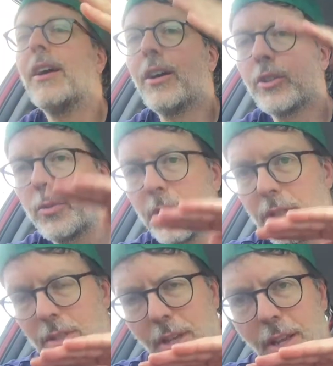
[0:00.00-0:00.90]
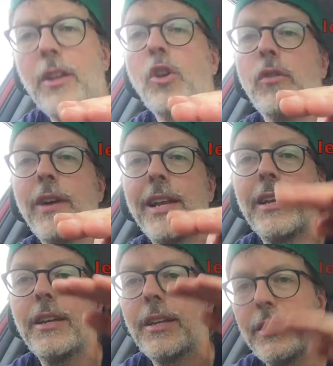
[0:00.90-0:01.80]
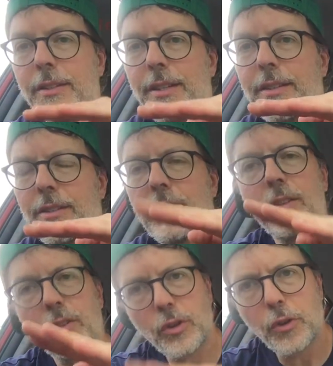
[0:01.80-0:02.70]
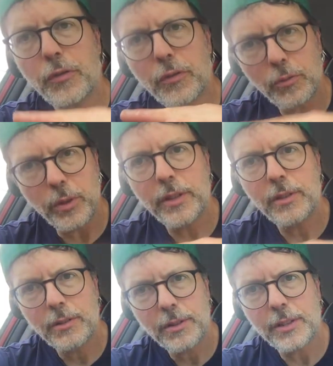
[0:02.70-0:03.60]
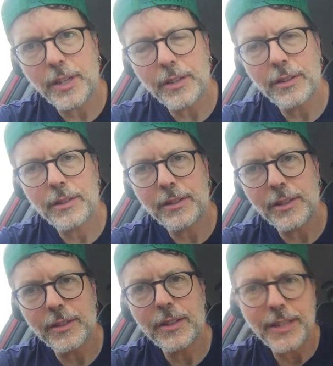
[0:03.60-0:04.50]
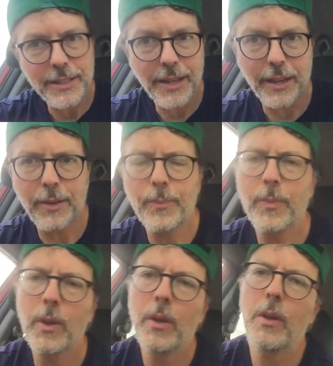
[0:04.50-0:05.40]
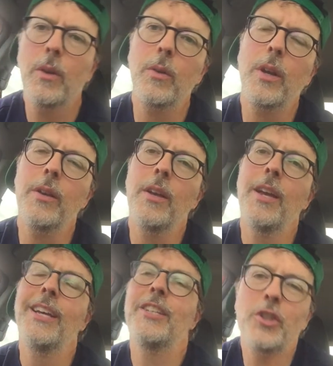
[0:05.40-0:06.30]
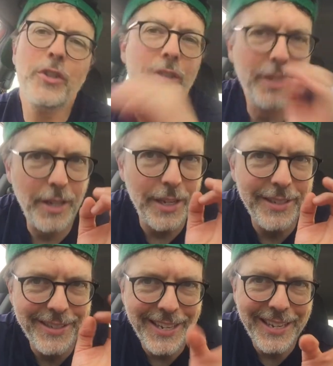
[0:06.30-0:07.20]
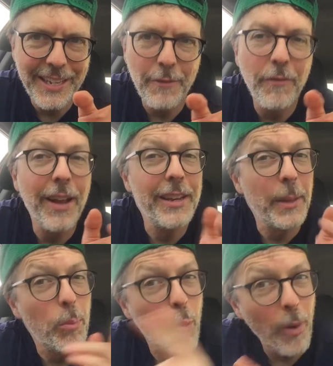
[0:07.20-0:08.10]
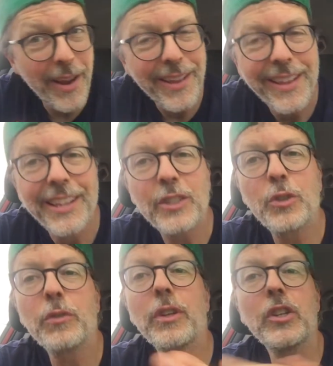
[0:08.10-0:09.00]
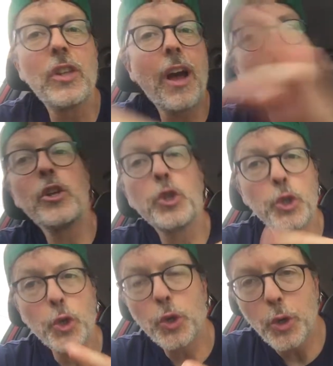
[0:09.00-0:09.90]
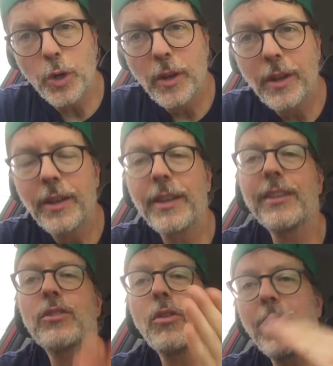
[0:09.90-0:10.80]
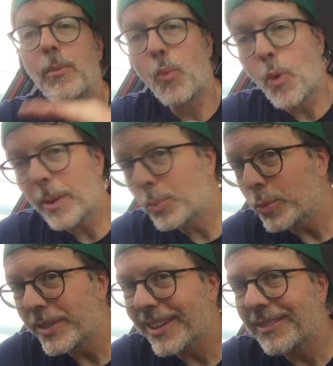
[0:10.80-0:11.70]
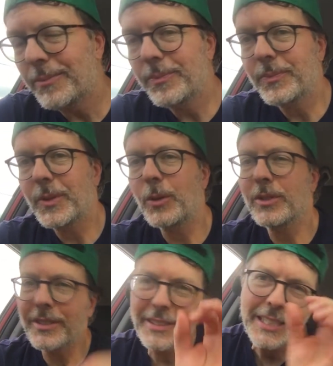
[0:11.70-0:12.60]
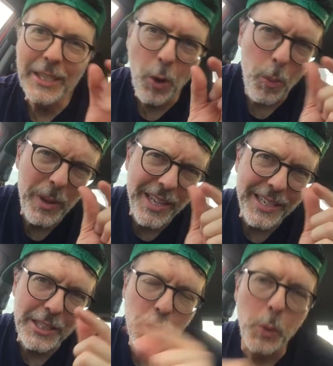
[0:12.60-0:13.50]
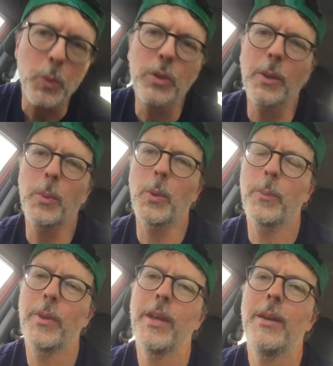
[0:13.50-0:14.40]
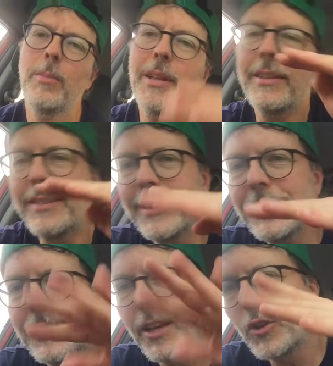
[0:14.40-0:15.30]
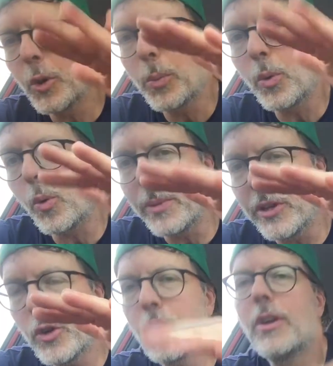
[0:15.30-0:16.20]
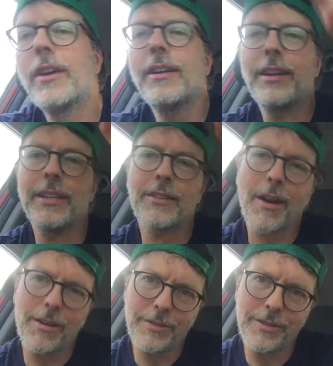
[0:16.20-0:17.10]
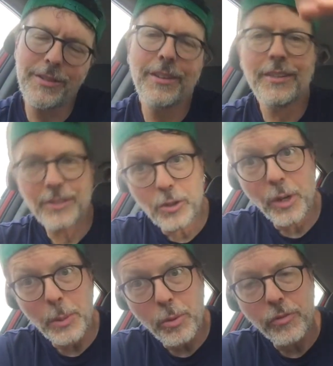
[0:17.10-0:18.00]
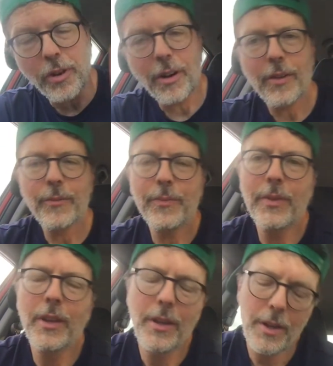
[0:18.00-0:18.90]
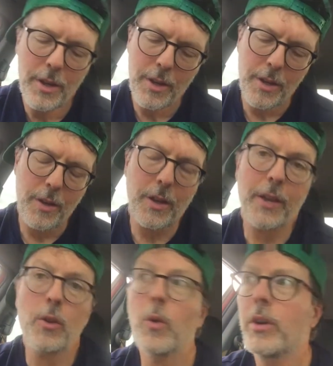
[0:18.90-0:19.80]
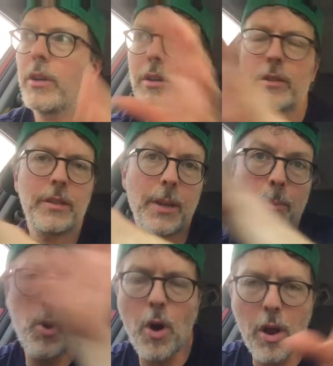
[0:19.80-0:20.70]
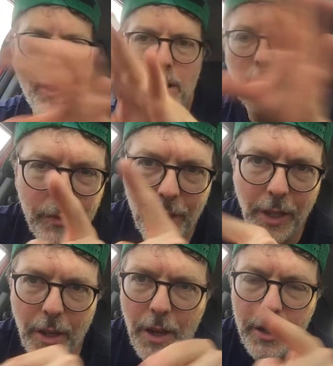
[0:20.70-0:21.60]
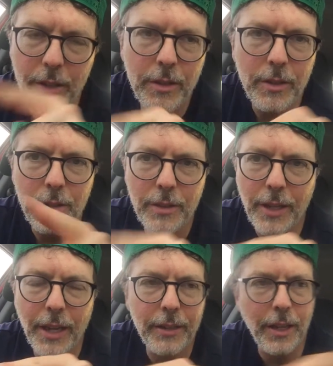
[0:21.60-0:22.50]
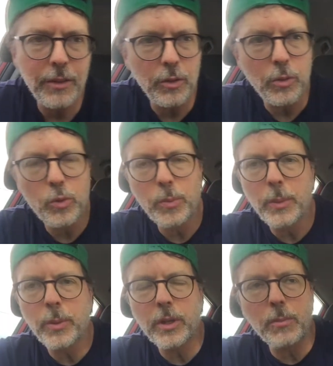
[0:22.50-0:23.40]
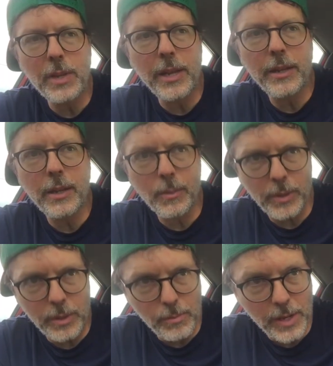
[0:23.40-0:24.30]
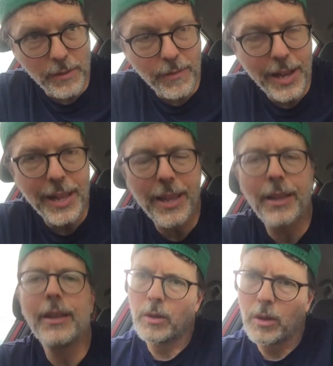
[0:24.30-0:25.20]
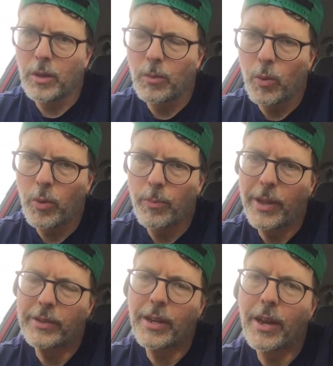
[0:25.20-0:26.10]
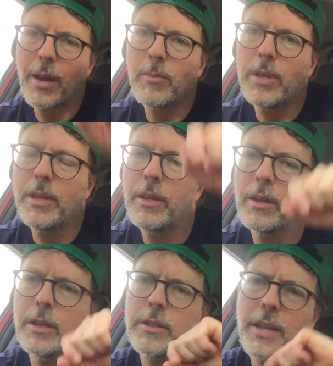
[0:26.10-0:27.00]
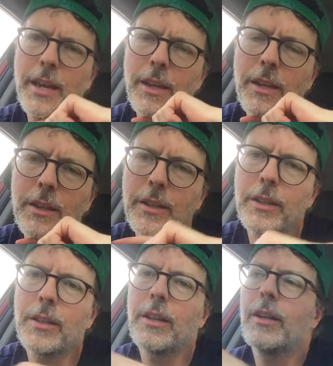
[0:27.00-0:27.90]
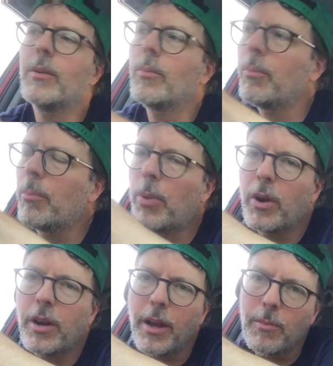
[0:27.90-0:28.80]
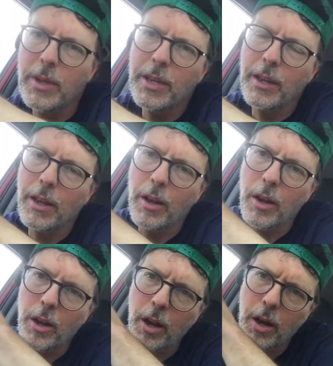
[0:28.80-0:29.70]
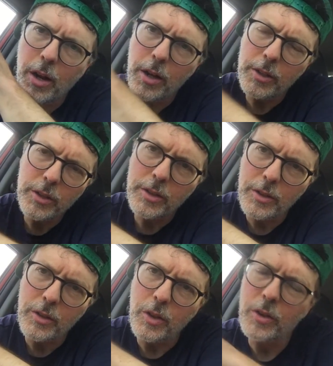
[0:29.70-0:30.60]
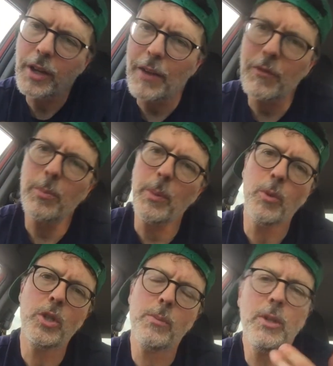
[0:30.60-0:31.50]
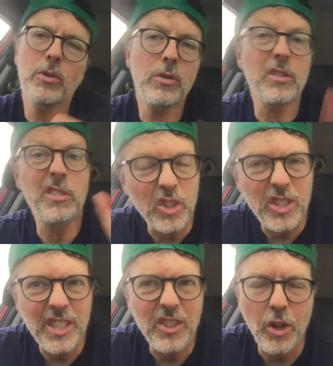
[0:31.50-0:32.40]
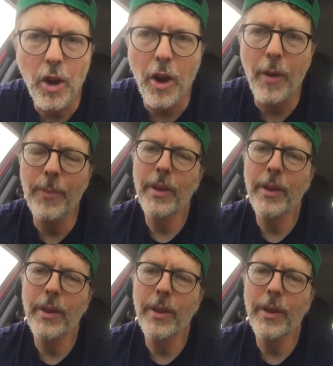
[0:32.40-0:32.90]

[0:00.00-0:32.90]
ensuite c'est le valet, 10, 9, 8, 7, 6 et 5. OK? Je sais que les 5 valent des points, sauf que dans le jeu, ils sont moins puissants. Donc c'est ça qui complique les choses un peu. Puis le 10 est un peu au milieu, les as sont les plus forts. OK? Donc c'est Paul qui a gagné ces quatre cartes. Donc, n'oublie pas que Mylène a mis le valet, euh, mon partenaire a mis le 5, Paul a mis la de trèfle, puis moi j'ai mis juste un 6 de cœur.